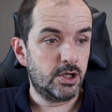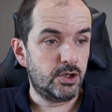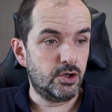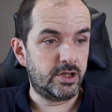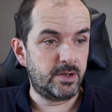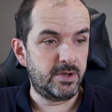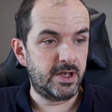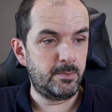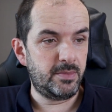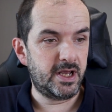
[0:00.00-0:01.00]
Yo
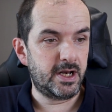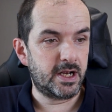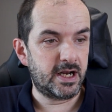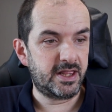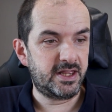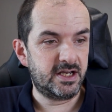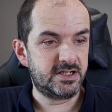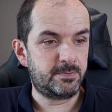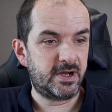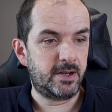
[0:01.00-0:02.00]
también bien,
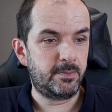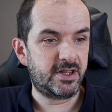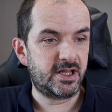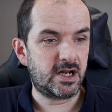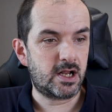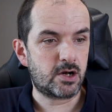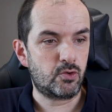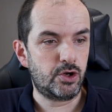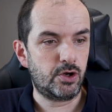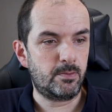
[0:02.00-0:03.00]
gracias. Para empezar la
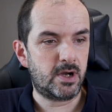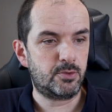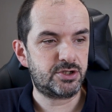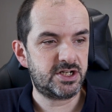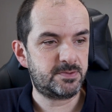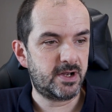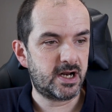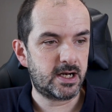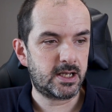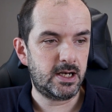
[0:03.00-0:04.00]
reunión vamos a esperar